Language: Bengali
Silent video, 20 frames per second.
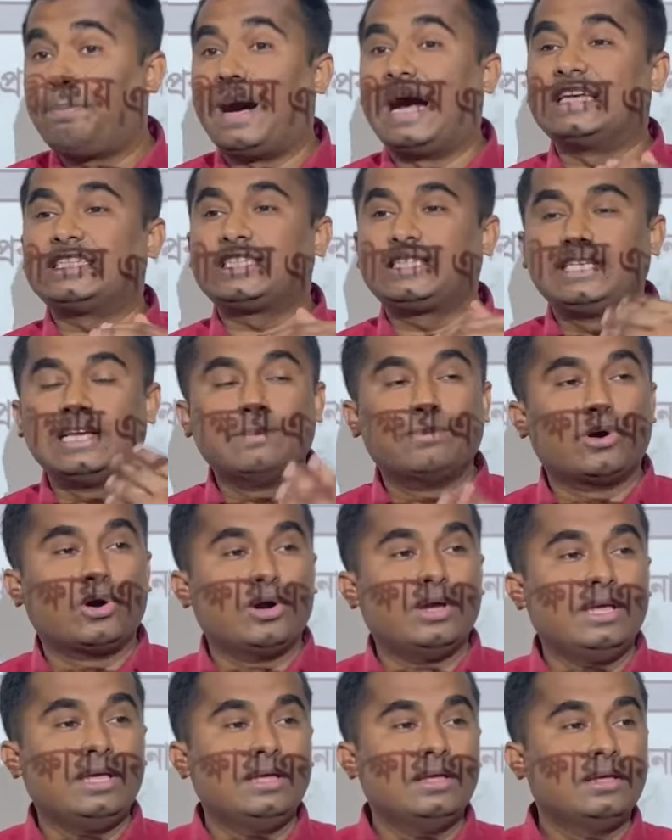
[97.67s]
পাঁচটি
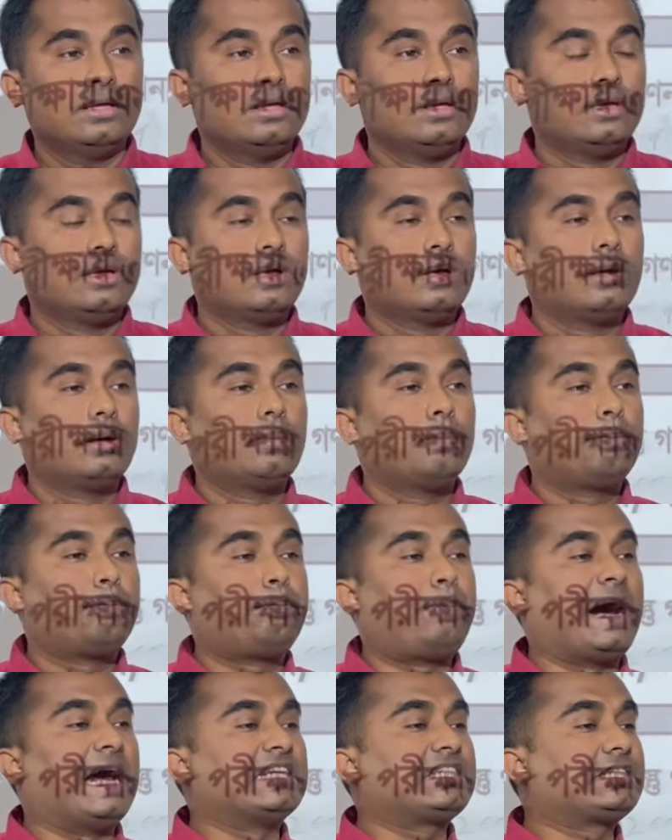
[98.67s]
বই
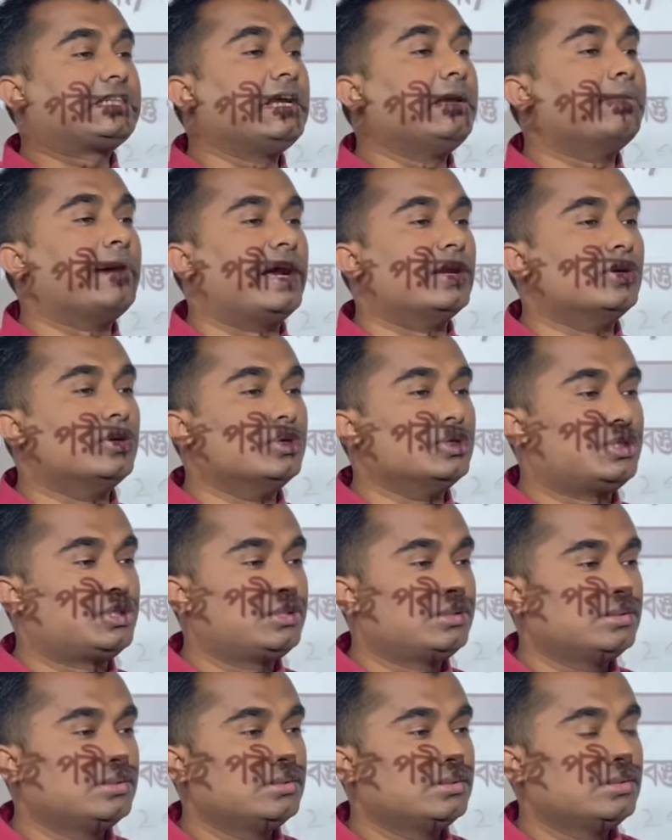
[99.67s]
পাঁচটি মানুষ
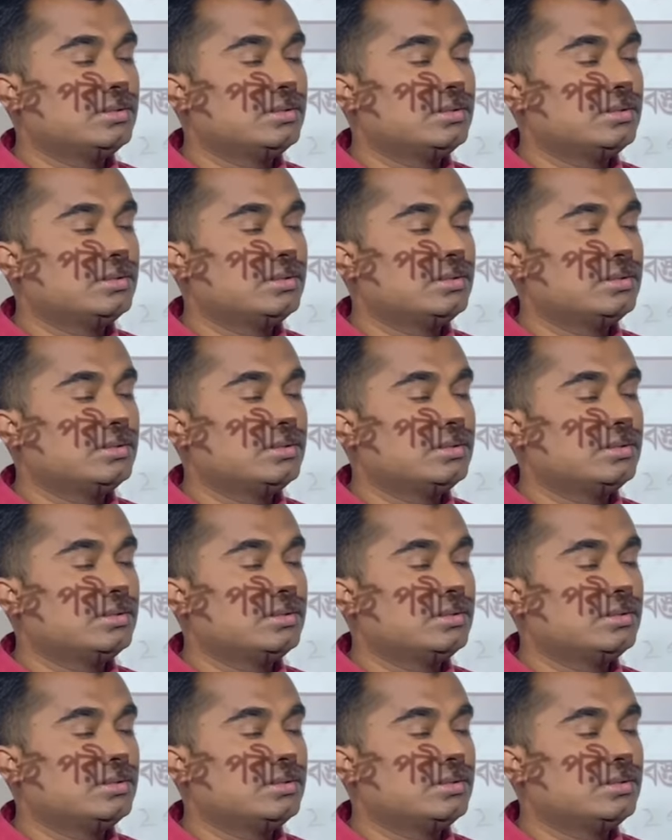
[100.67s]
